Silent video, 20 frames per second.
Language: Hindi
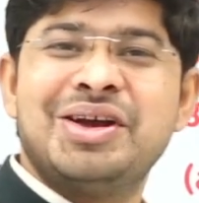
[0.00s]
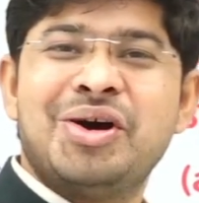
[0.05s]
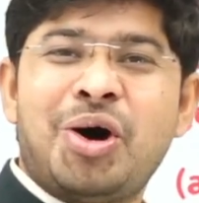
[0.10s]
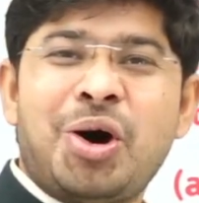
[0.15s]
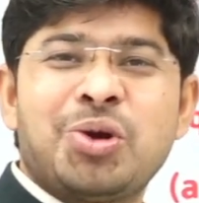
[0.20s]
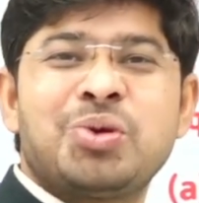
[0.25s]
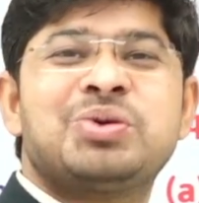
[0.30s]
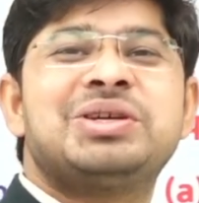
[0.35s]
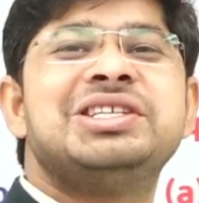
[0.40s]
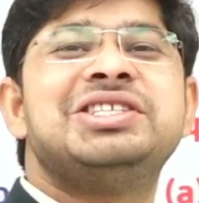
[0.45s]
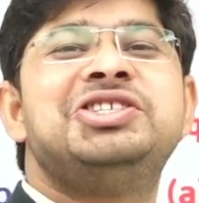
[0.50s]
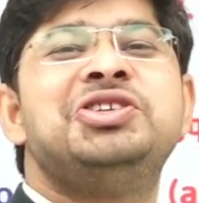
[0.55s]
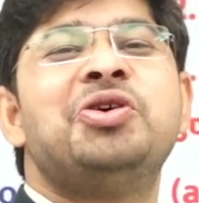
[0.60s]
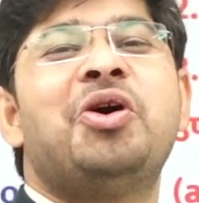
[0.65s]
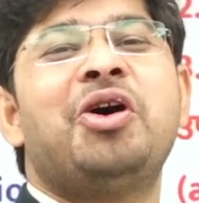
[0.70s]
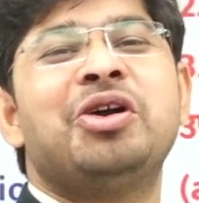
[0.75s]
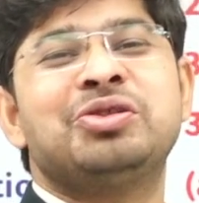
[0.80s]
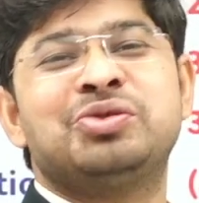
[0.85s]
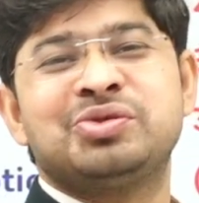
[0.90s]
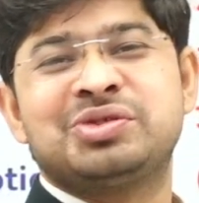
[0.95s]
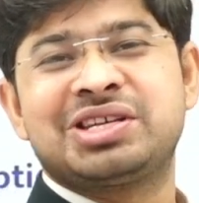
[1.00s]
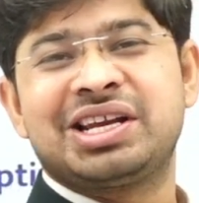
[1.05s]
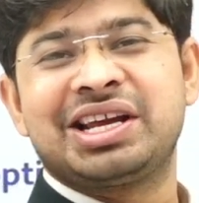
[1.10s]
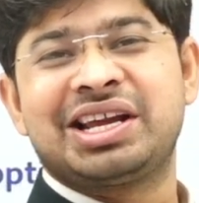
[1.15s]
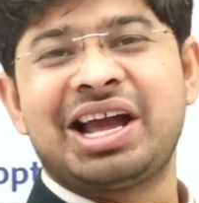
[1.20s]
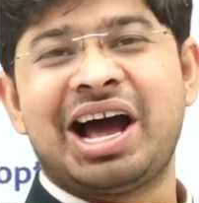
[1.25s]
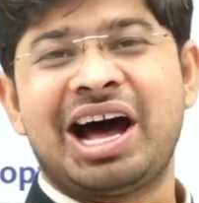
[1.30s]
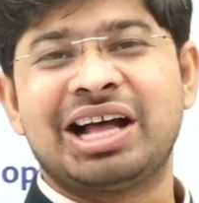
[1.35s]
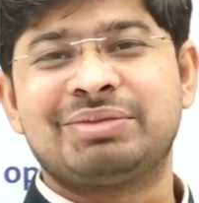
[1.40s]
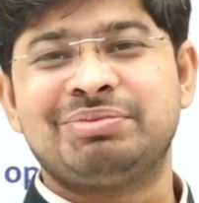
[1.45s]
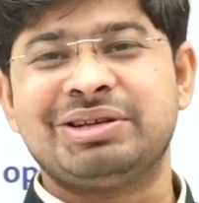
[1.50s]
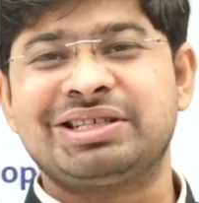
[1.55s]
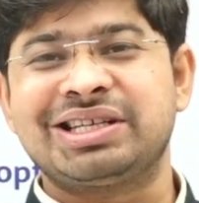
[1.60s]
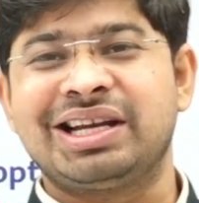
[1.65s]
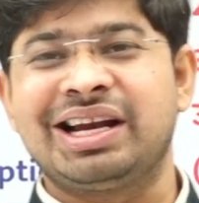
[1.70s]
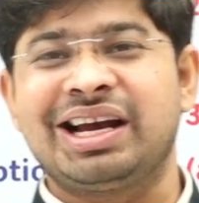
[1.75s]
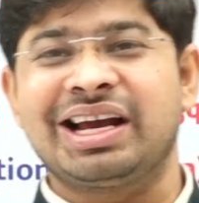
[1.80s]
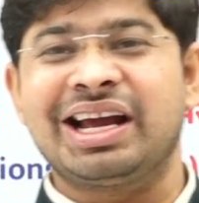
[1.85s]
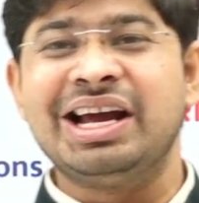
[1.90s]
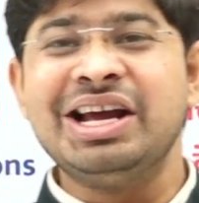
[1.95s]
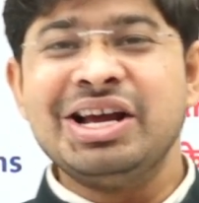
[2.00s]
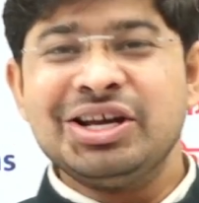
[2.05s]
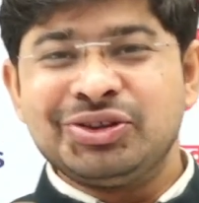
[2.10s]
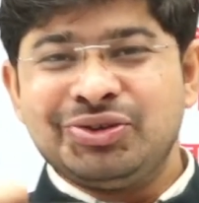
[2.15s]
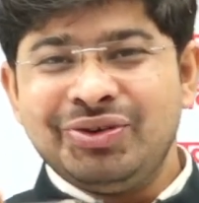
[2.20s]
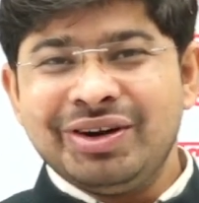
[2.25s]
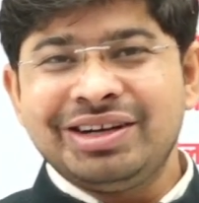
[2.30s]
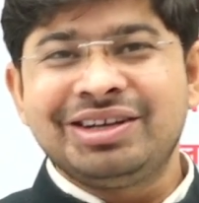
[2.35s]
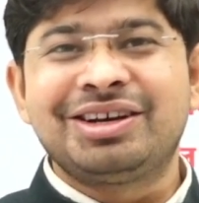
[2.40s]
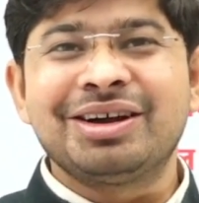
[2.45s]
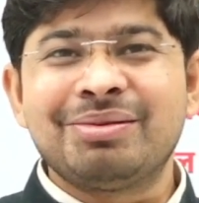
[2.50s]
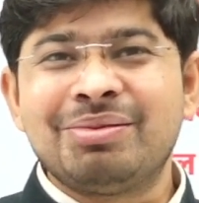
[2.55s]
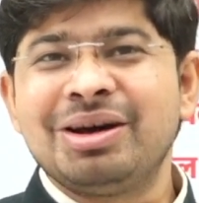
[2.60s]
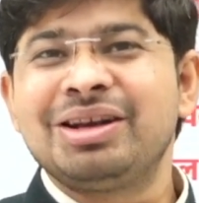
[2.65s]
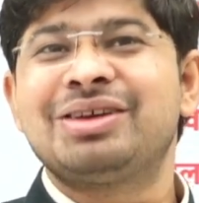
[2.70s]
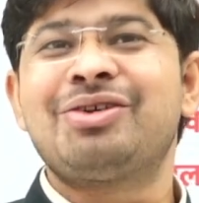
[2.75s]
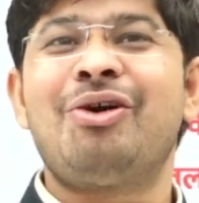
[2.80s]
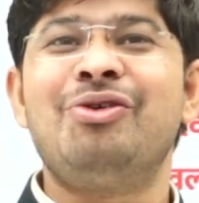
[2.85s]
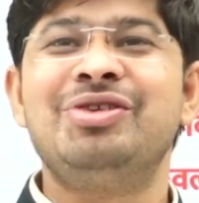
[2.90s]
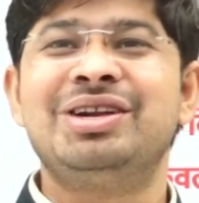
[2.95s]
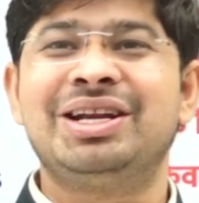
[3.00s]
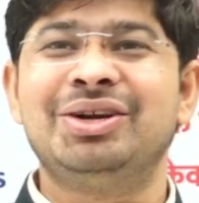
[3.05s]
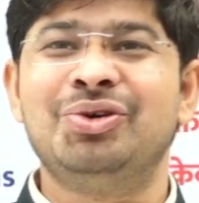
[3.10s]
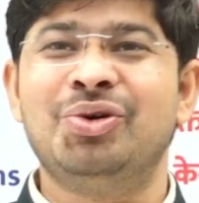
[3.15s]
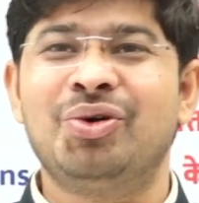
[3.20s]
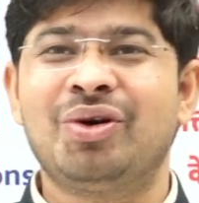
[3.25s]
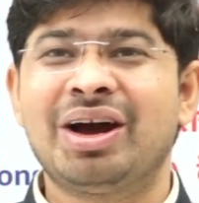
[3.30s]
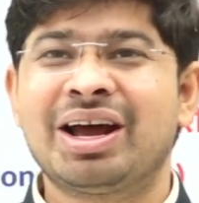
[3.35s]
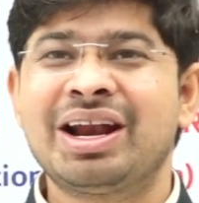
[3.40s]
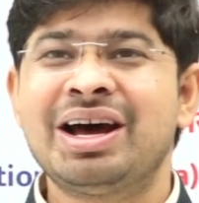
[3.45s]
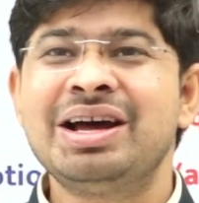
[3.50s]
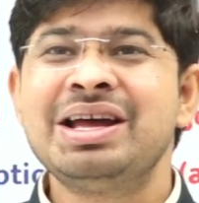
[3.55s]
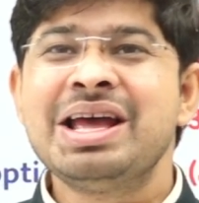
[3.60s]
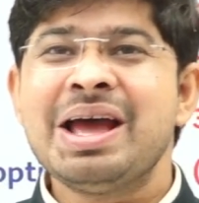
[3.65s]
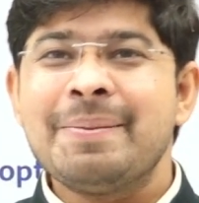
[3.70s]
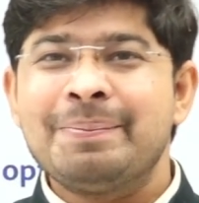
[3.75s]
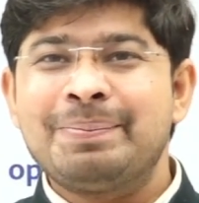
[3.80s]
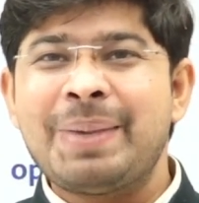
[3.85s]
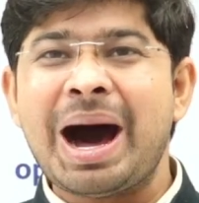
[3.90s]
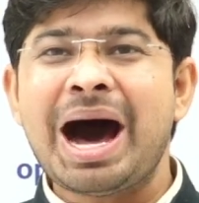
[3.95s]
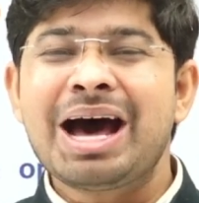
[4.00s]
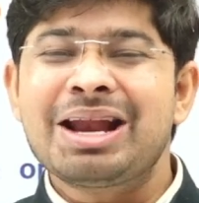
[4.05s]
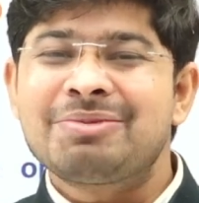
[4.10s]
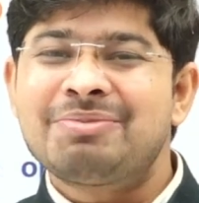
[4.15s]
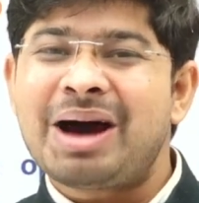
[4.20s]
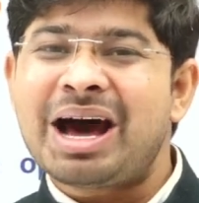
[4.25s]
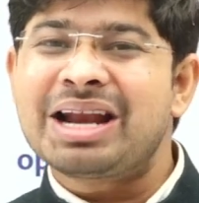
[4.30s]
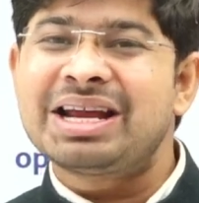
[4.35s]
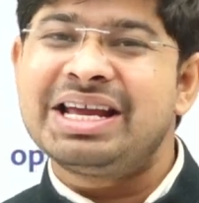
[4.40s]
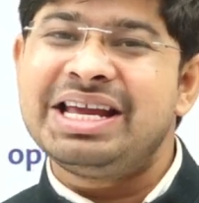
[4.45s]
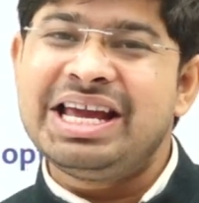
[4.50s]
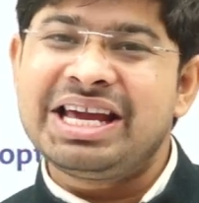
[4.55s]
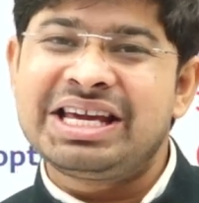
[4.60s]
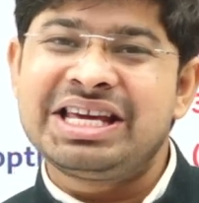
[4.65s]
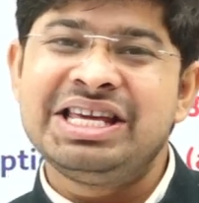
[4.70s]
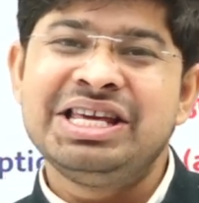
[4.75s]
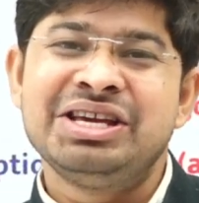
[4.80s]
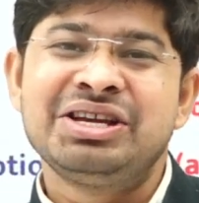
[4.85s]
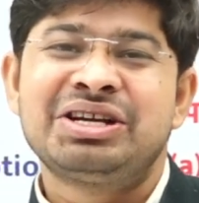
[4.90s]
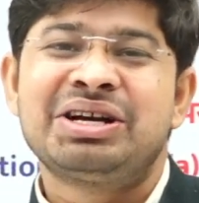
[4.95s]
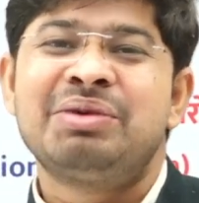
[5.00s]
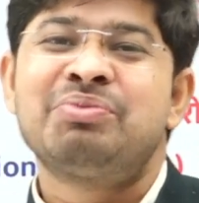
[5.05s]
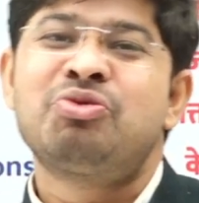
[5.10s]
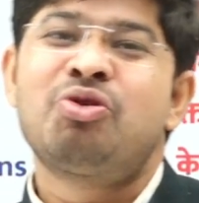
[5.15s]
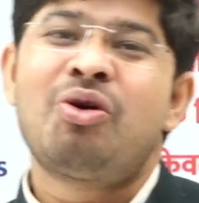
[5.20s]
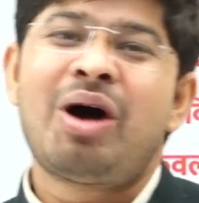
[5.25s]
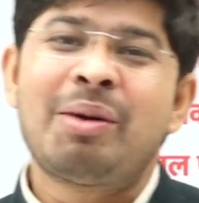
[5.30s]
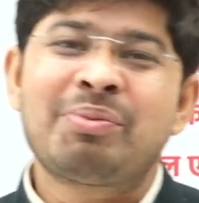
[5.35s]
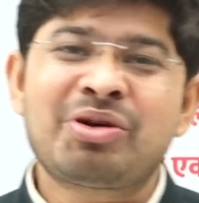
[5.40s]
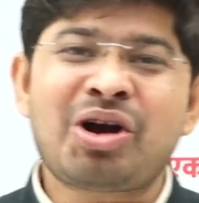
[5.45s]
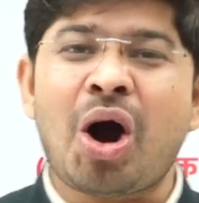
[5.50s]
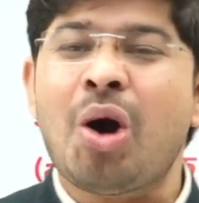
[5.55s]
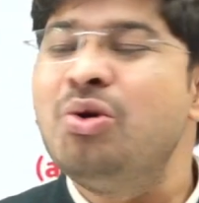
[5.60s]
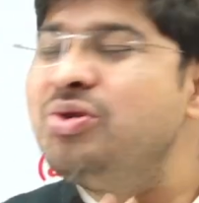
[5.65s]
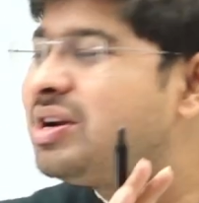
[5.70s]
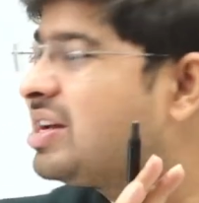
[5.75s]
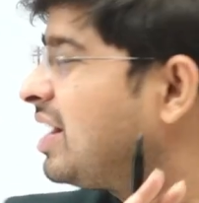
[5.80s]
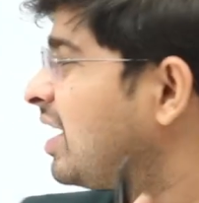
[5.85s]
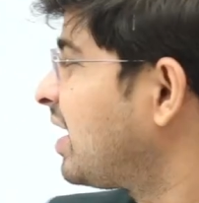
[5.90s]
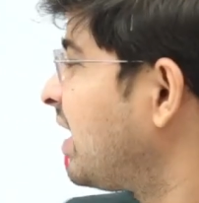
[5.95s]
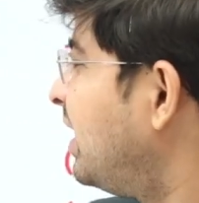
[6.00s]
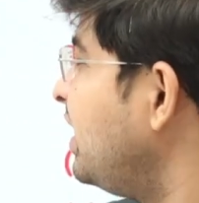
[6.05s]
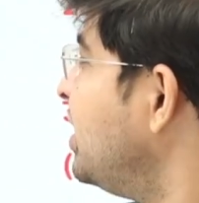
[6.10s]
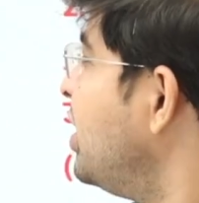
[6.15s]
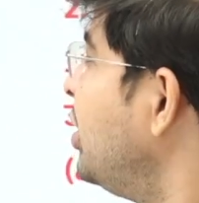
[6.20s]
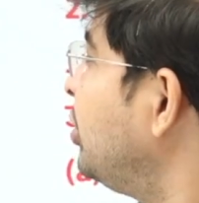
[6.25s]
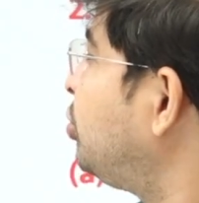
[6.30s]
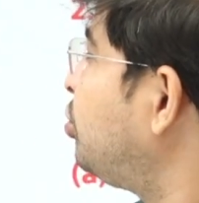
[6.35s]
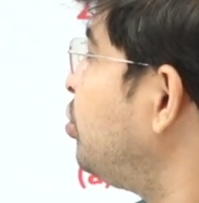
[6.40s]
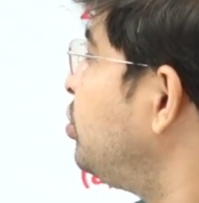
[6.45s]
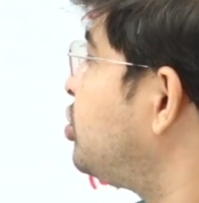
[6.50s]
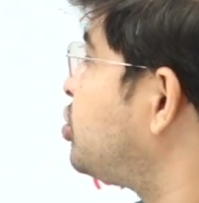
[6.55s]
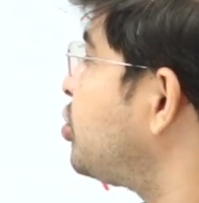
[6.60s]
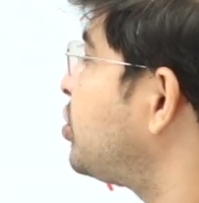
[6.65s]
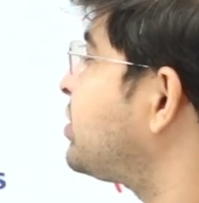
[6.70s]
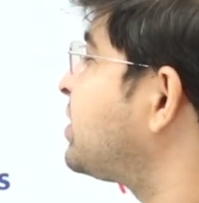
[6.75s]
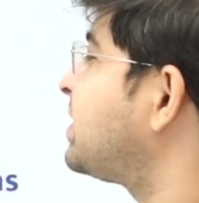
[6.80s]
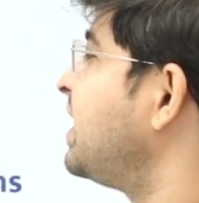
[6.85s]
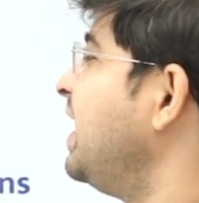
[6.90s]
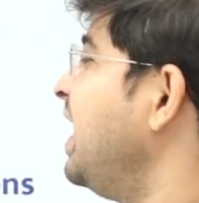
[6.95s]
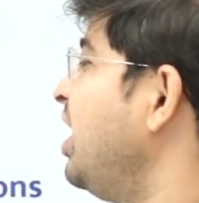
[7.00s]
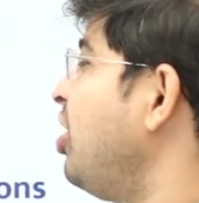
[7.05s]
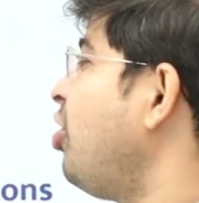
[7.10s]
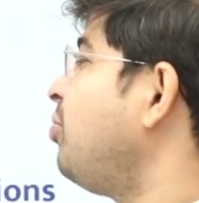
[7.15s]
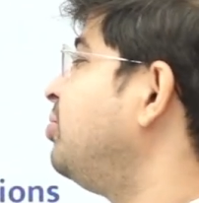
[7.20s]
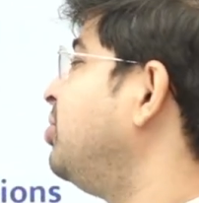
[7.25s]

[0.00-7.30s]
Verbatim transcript: और वो किसी और दूसरे के हाथ में चला गया तो ये डबल काउंटिंग होगा ना बार बार एक ही इनकम को आप काउंट कर रहे हैं तो जो सेल ऑफ